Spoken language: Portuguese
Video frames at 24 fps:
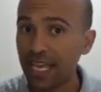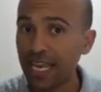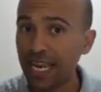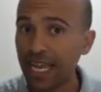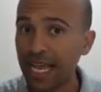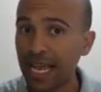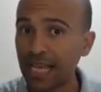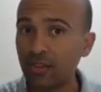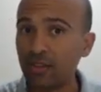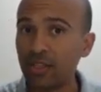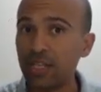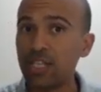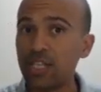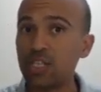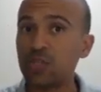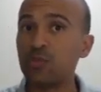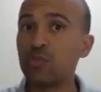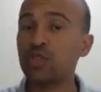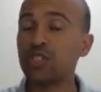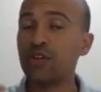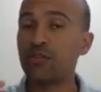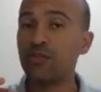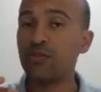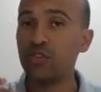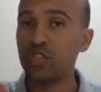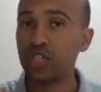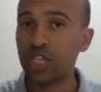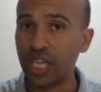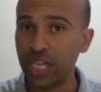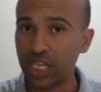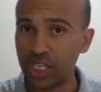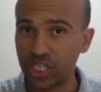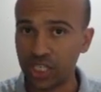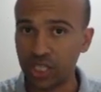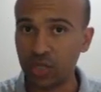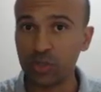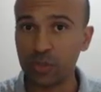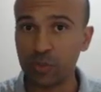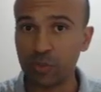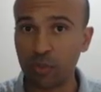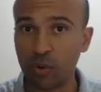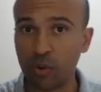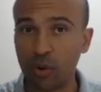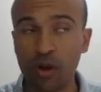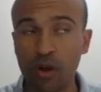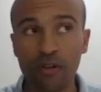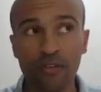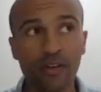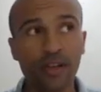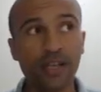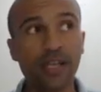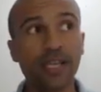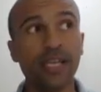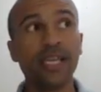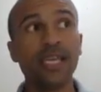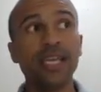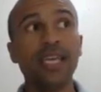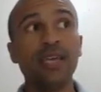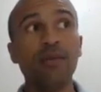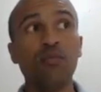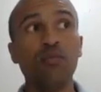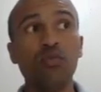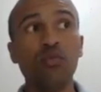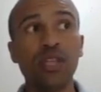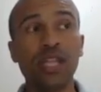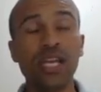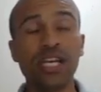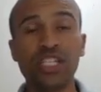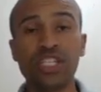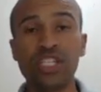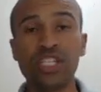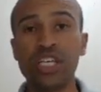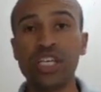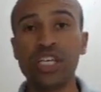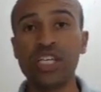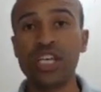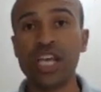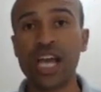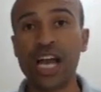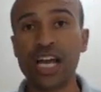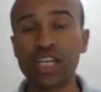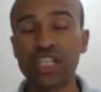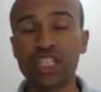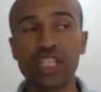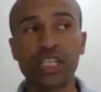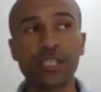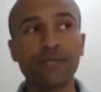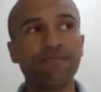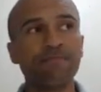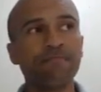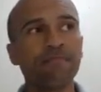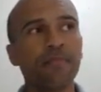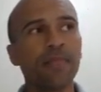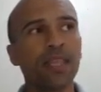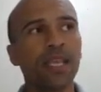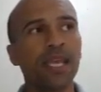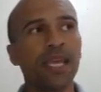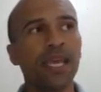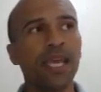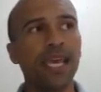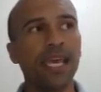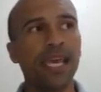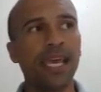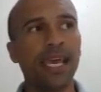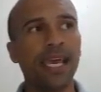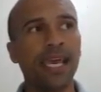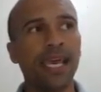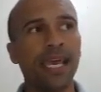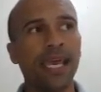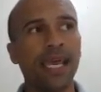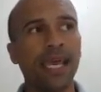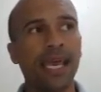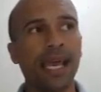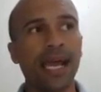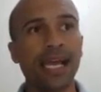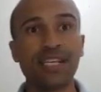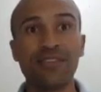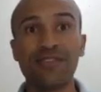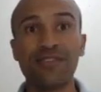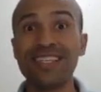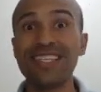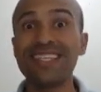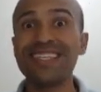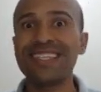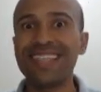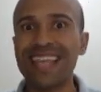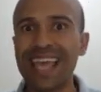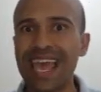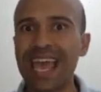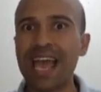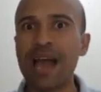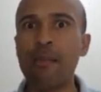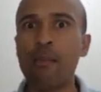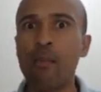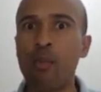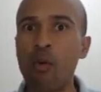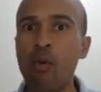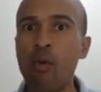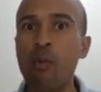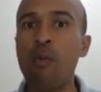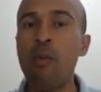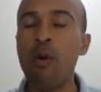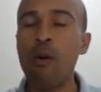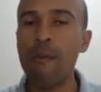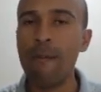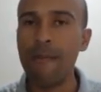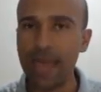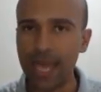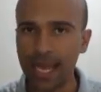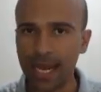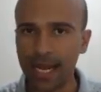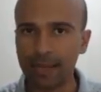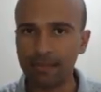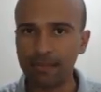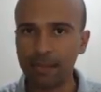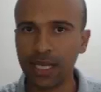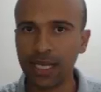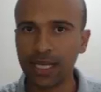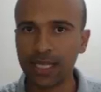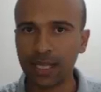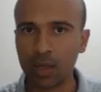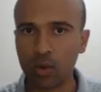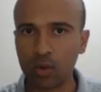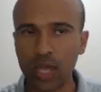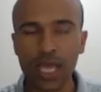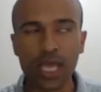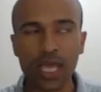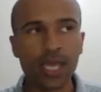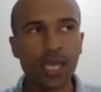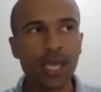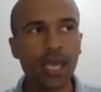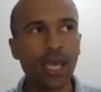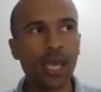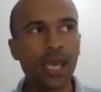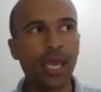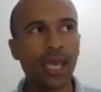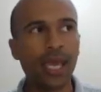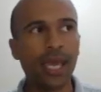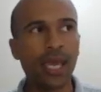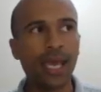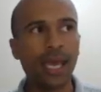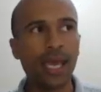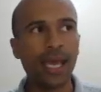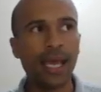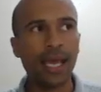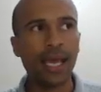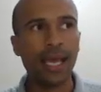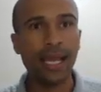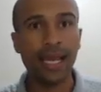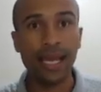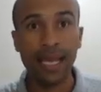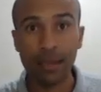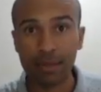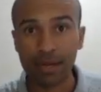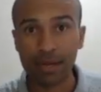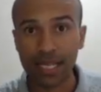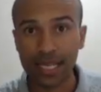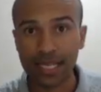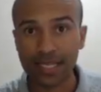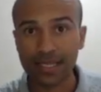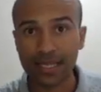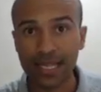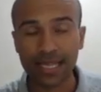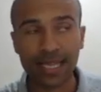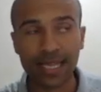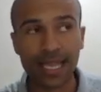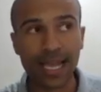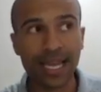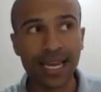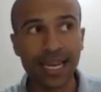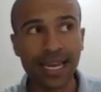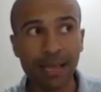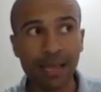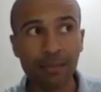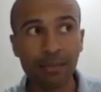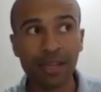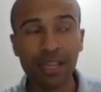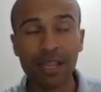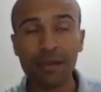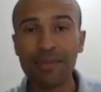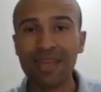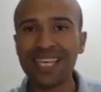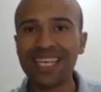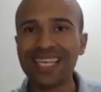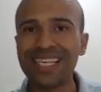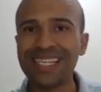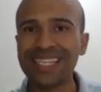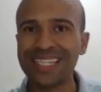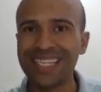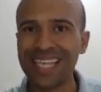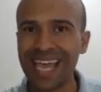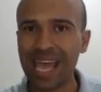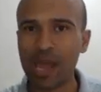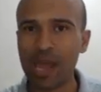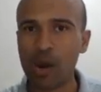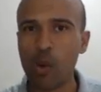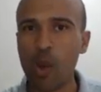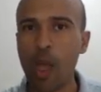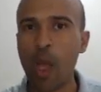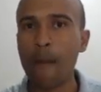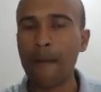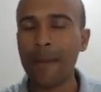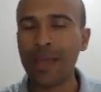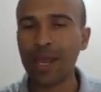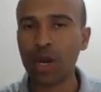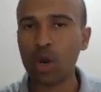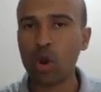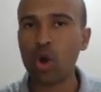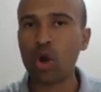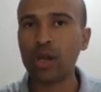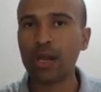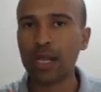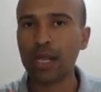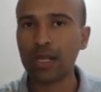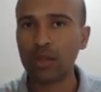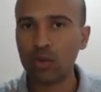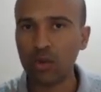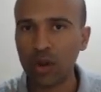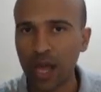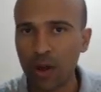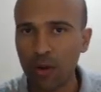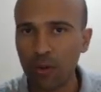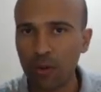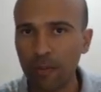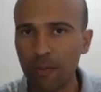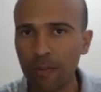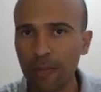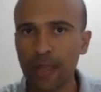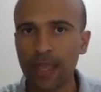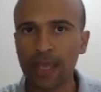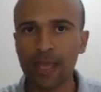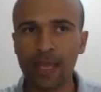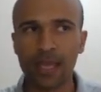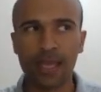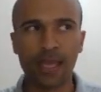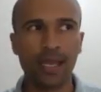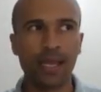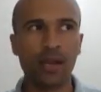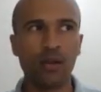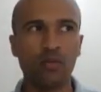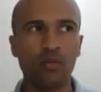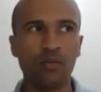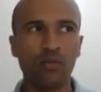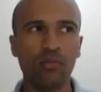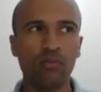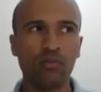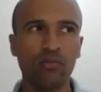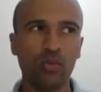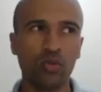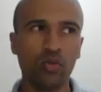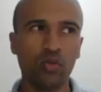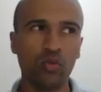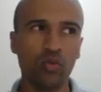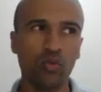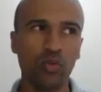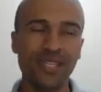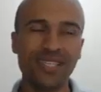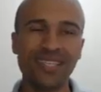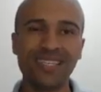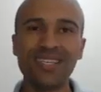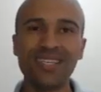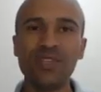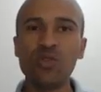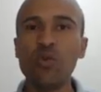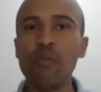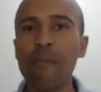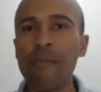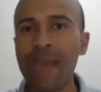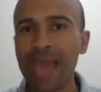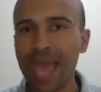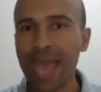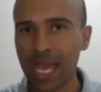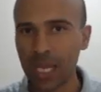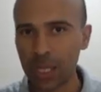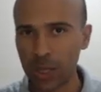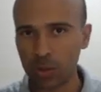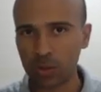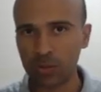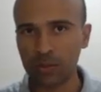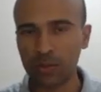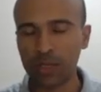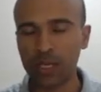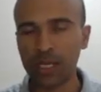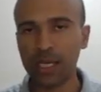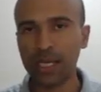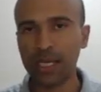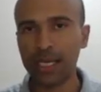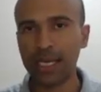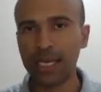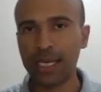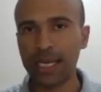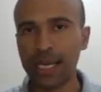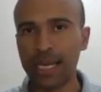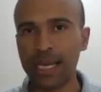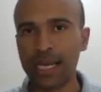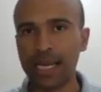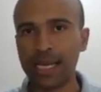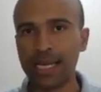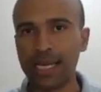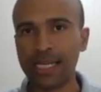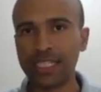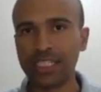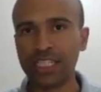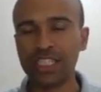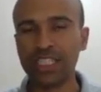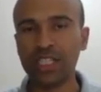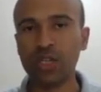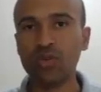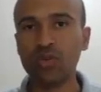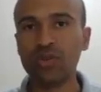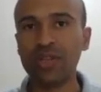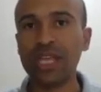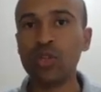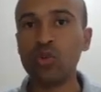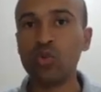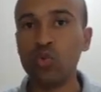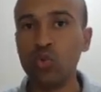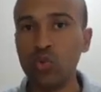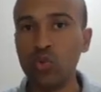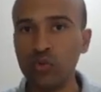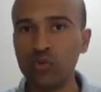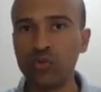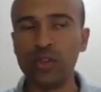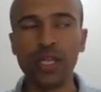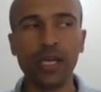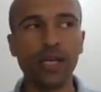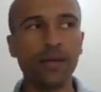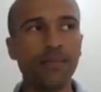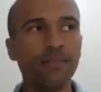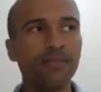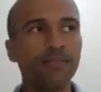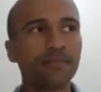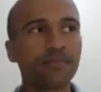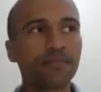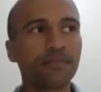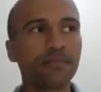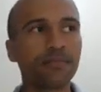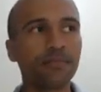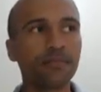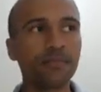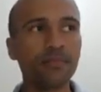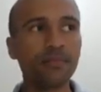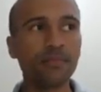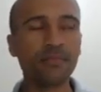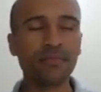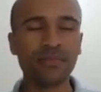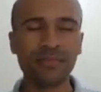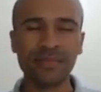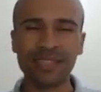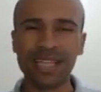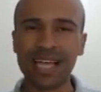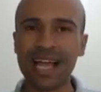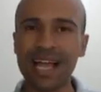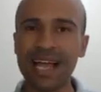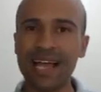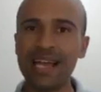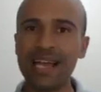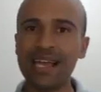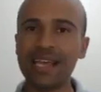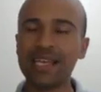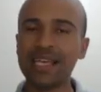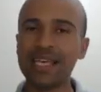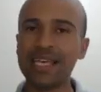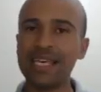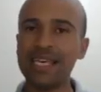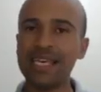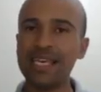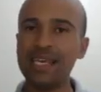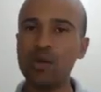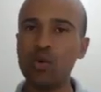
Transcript: ligado nisso, pois já foi questão de prova e muita gente acha, é, às vezes erra por bobeira, tá ok? É, lembre desse detalhe, lembre também que zero é o menor natural, é, no, no ensino médio, é, a gente não tem dúvida tá? Que